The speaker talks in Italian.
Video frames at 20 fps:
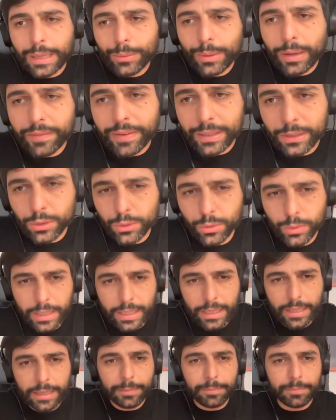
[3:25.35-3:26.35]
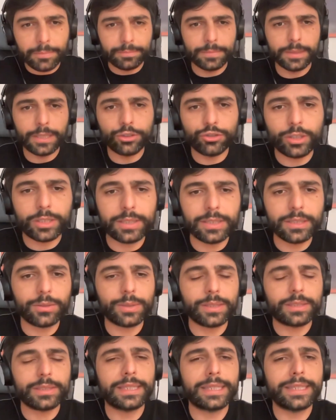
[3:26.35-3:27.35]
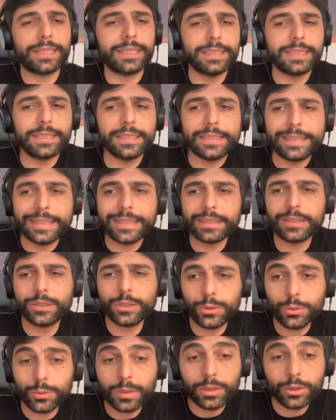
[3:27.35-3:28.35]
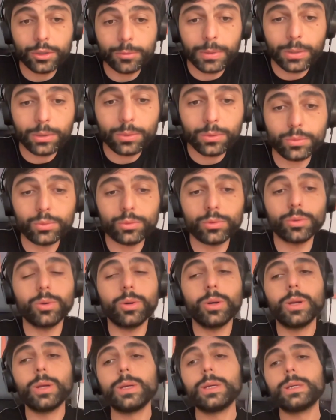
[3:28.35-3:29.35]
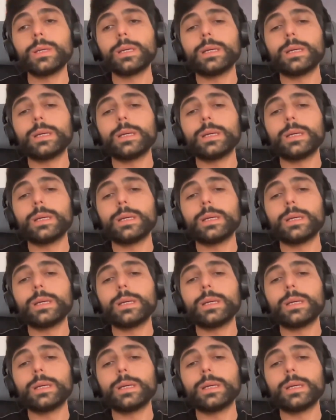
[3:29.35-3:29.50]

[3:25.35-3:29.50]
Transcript: è un evento che necessita una serie di, di azioni e soprattutto